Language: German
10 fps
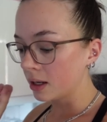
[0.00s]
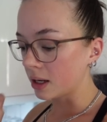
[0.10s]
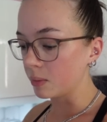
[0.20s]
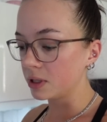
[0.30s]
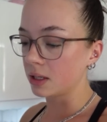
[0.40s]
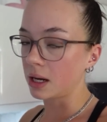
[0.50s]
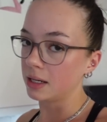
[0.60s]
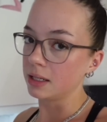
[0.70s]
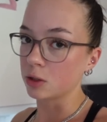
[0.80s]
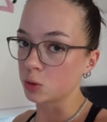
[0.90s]
damit
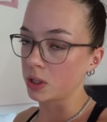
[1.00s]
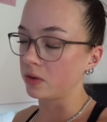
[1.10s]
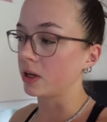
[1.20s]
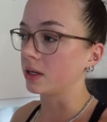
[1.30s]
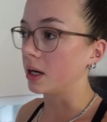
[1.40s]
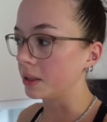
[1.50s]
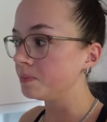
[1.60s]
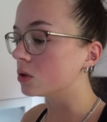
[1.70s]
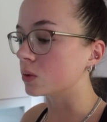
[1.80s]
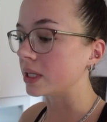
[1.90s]
halt nicht gespickt werden kann. So,
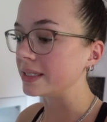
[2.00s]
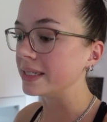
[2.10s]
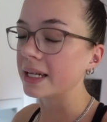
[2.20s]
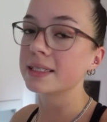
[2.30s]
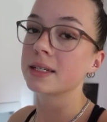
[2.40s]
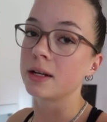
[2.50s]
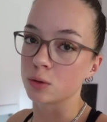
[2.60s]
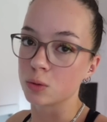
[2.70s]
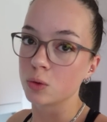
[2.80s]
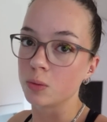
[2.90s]
also, und der hat die ganze
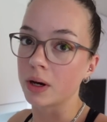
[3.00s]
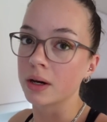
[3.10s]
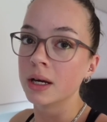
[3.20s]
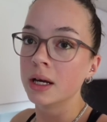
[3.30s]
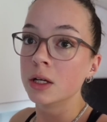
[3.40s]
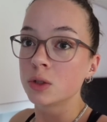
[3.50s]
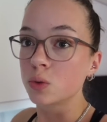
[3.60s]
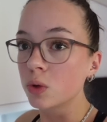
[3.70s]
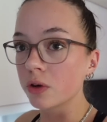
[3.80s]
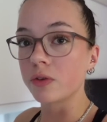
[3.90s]
Klausur über
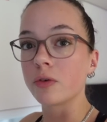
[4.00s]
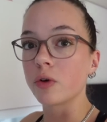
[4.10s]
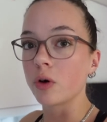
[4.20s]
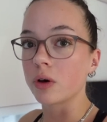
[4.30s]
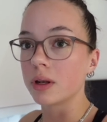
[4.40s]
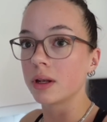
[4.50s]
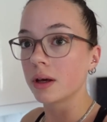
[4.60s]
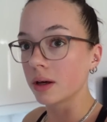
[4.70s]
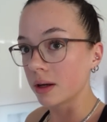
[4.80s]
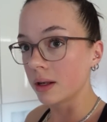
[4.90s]
Zugriff auf euren
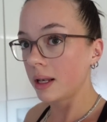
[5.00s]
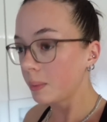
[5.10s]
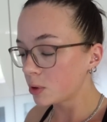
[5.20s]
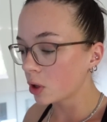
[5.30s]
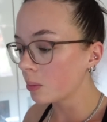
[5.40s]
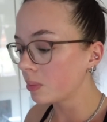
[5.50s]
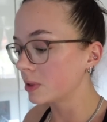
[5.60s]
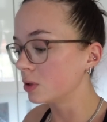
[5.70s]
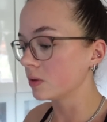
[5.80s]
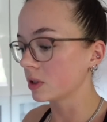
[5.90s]
äh, Laptop,
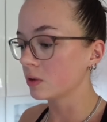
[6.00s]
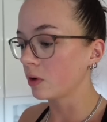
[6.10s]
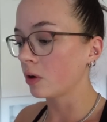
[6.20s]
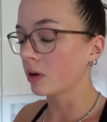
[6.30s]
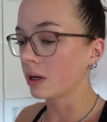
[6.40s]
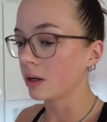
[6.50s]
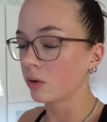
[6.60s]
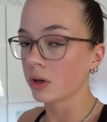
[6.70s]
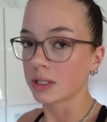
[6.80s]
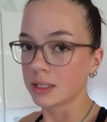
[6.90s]
bzw.
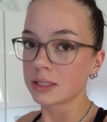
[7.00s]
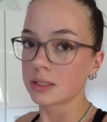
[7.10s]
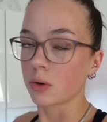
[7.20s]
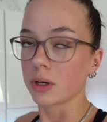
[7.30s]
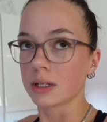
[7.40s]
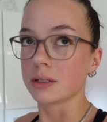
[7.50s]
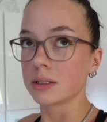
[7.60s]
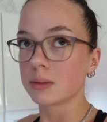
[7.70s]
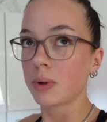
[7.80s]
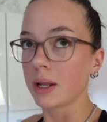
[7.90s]
euren, Dis, euren
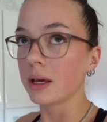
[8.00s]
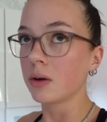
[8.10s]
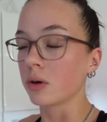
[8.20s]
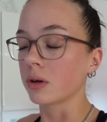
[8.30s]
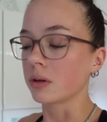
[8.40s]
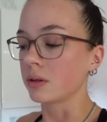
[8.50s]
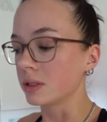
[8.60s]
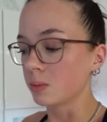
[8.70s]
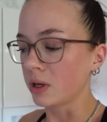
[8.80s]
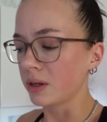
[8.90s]
Display, euren
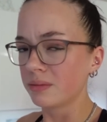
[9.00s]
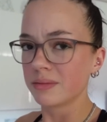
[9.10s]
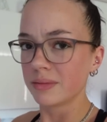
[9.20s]
Display,